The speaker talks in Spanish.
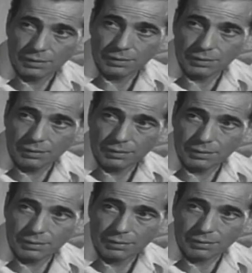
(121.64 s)
¿Y qué
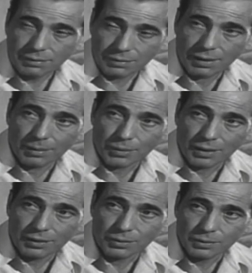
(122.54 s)
es?
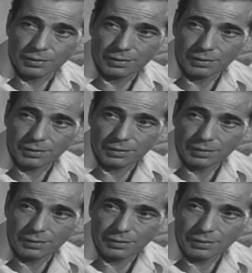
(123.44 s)
Dígaselo, Rocco.
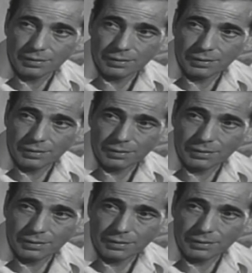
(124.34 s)

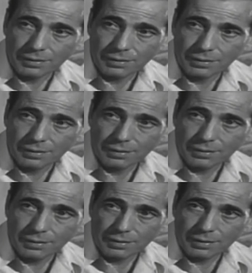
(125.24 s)
Pues yo quiero...
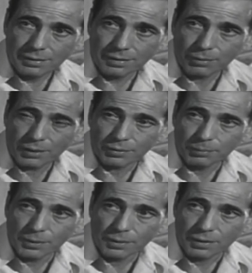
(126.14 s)
Quiere
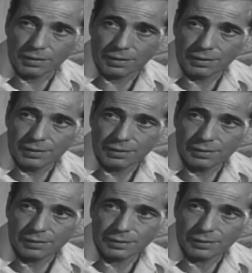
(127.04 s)
más.
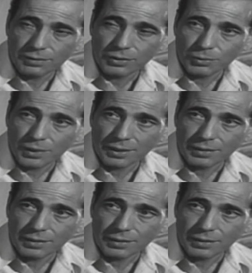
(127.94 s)
¿No es así,